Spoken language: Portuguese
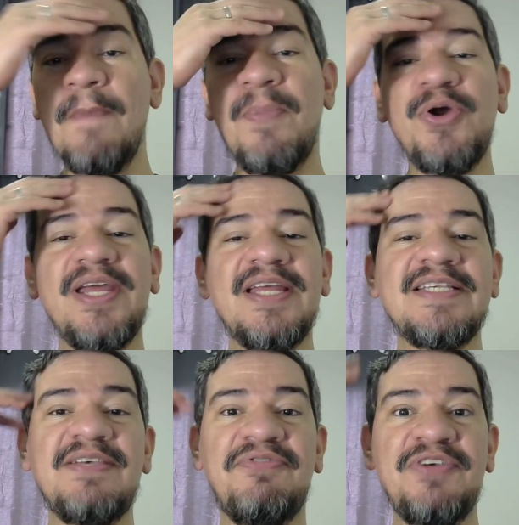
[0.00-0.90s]
Porém,
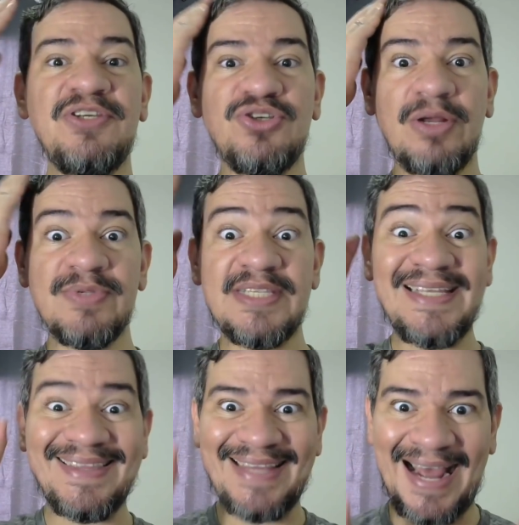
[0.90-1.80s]
nesse vídeo não se
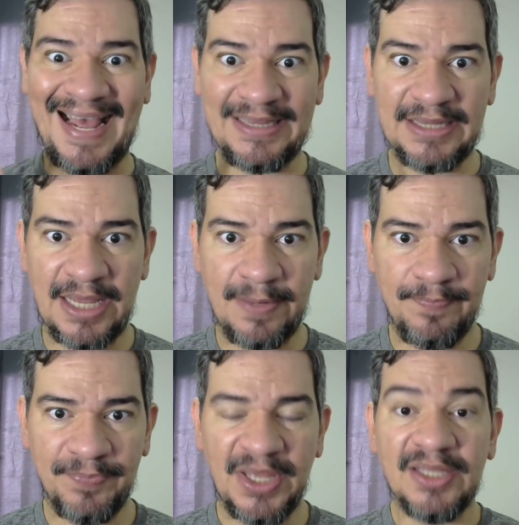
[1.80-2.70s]
trata
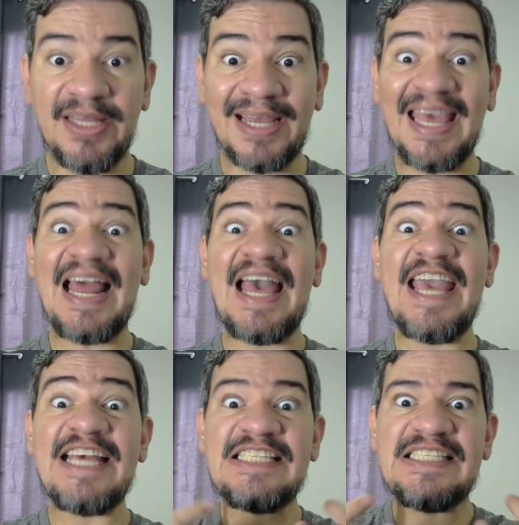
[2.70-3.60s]
daquela
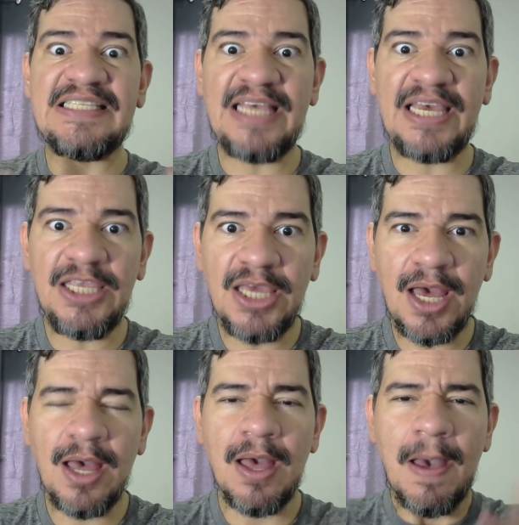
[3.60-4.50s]

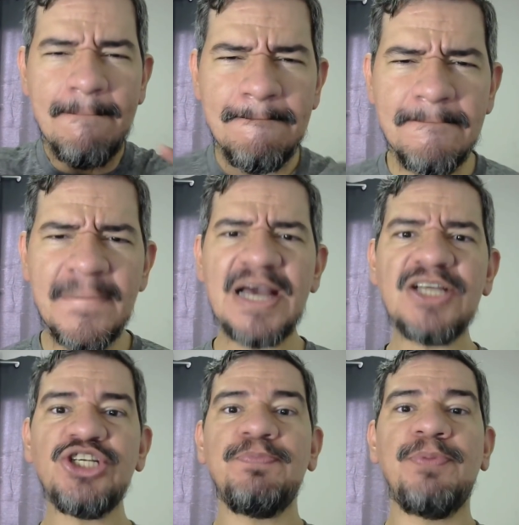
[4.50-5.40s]
resenha
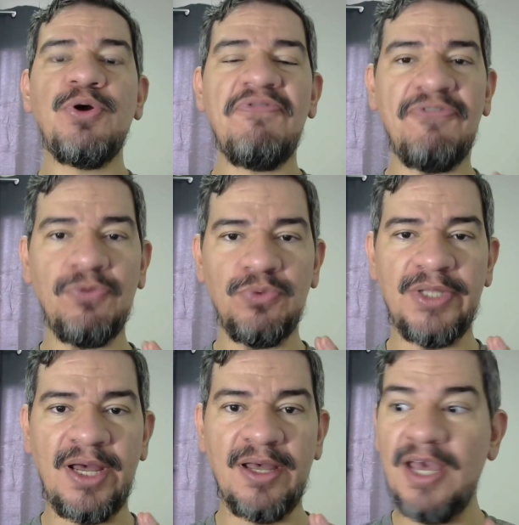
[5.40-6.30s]
mais
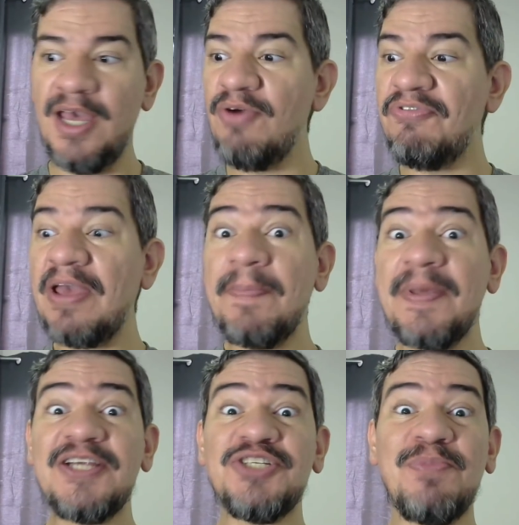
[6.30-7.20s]
profunda. Eu vim
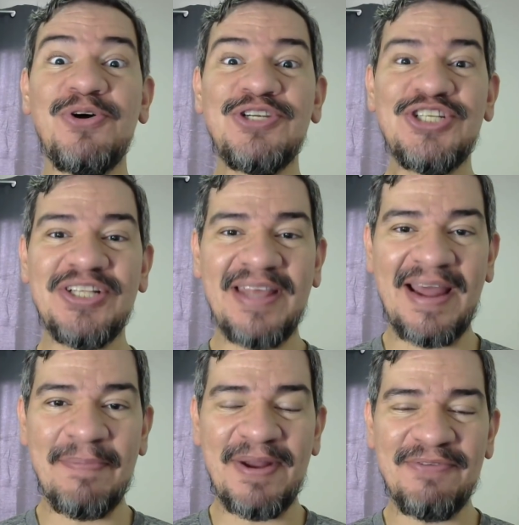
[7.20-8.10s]
apenas
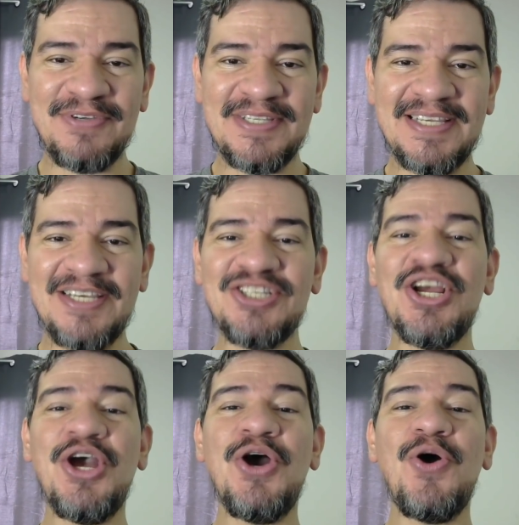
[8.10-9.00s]
mostrar para vocês
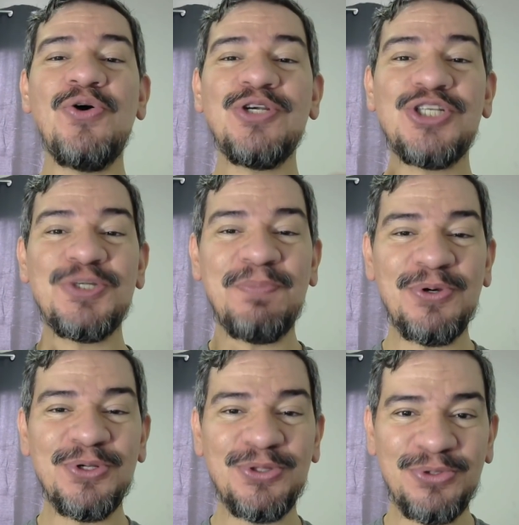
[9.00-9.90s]
os
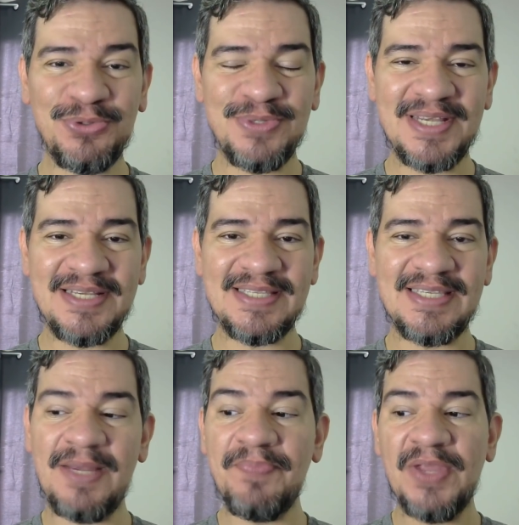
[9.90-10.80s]
produtos em
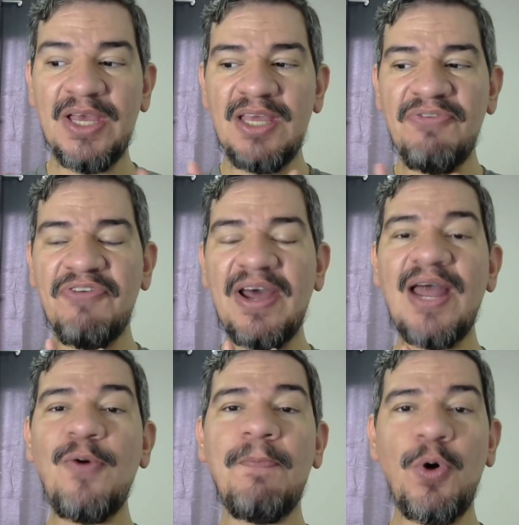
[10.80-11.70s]
si e
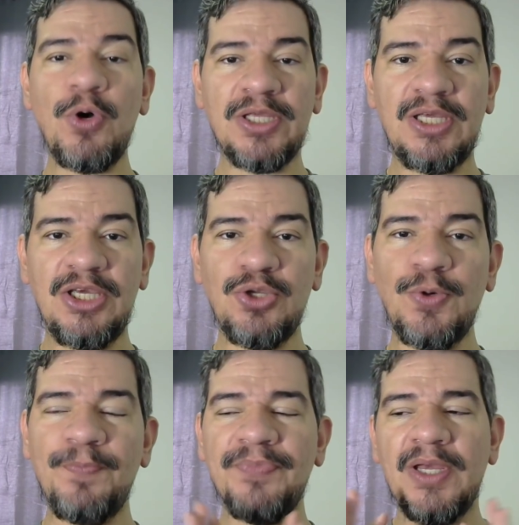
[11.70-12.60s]
falar um
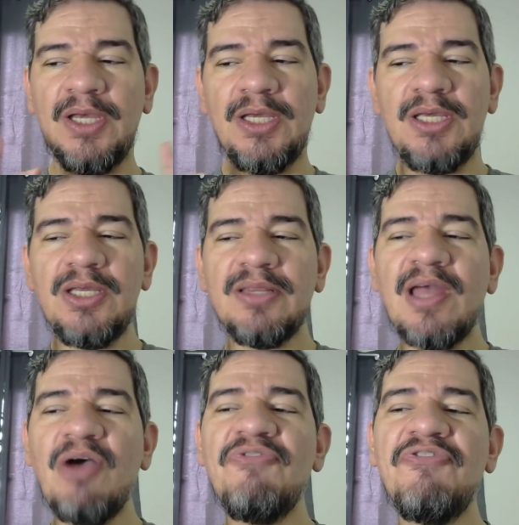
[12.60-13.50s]
pouquinho e
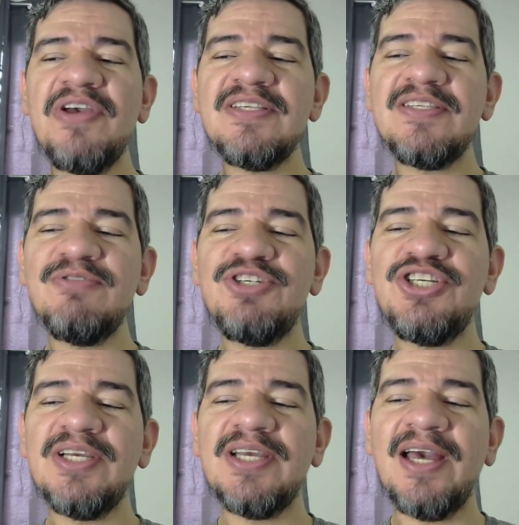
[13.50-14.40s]
talvez eu
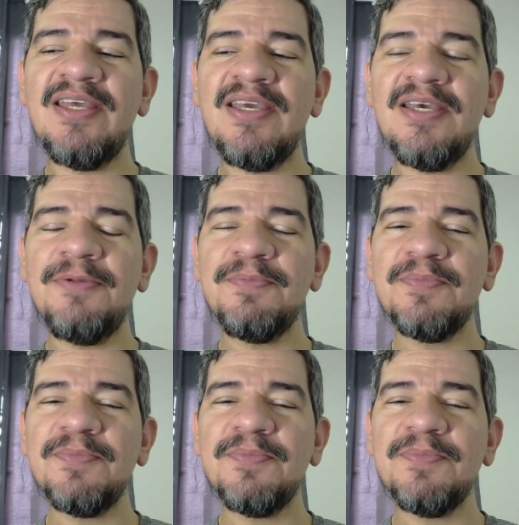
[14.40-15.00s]
diga aí